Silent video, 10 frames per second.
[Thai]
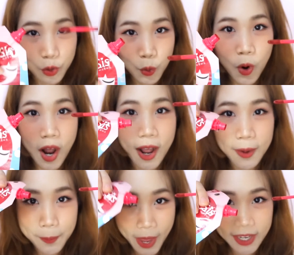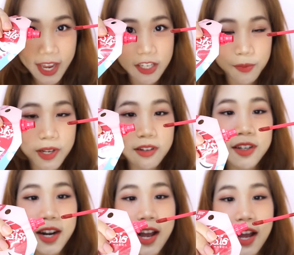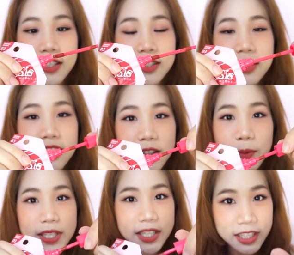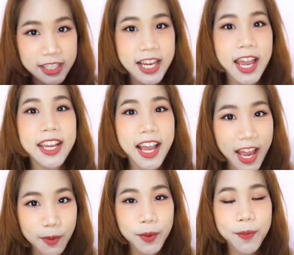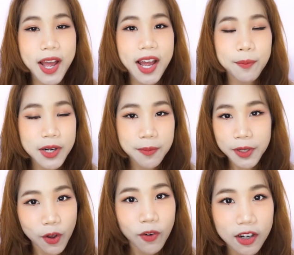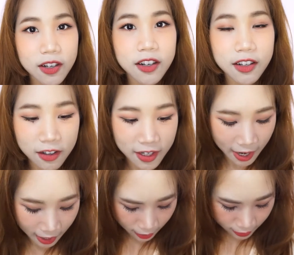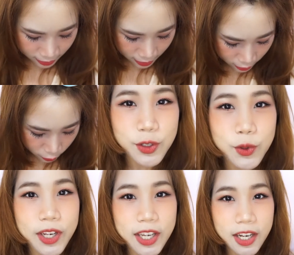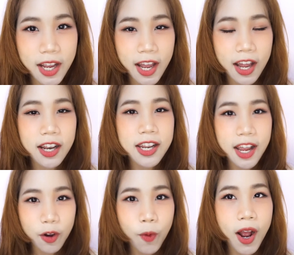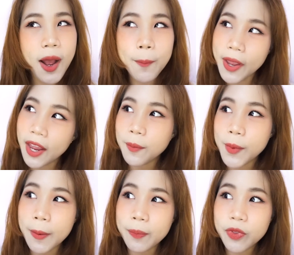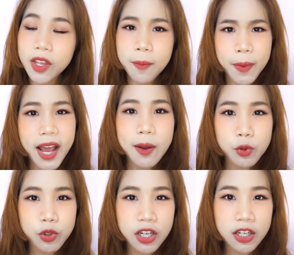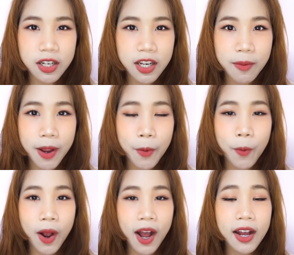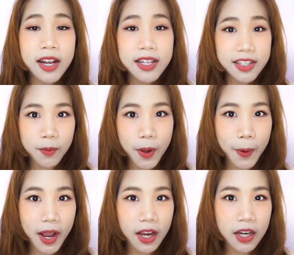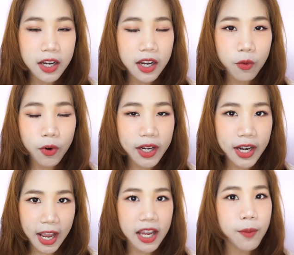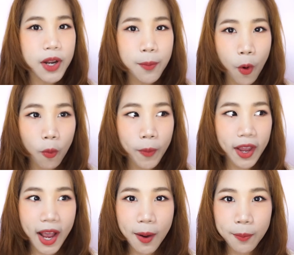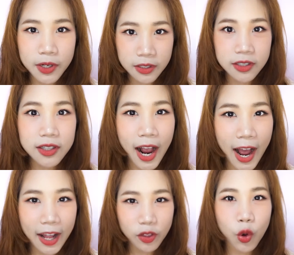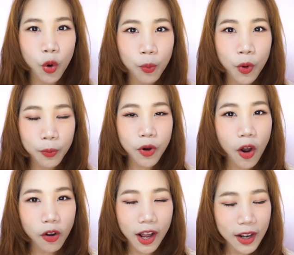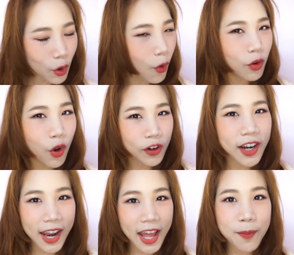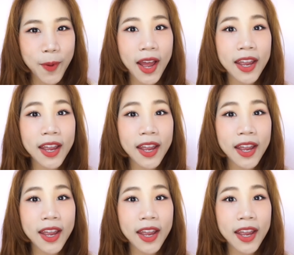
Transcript: ตัวแพ็กเกจมันเลยนะคะซึ่งมันเลยใช้ง่ายมากๆมือไม่ต้องเลอะเลยนะคะเจ้าตัวนี้นะคะเรียกว่าเป็นแบบเมคอัพฉุกเฉินดีไหมเพราะว่าสำหรับใครที่วันไหนไม่ได้พกเมคอัพหรือขาดตกบกพร่องตกหล่นอะไรไป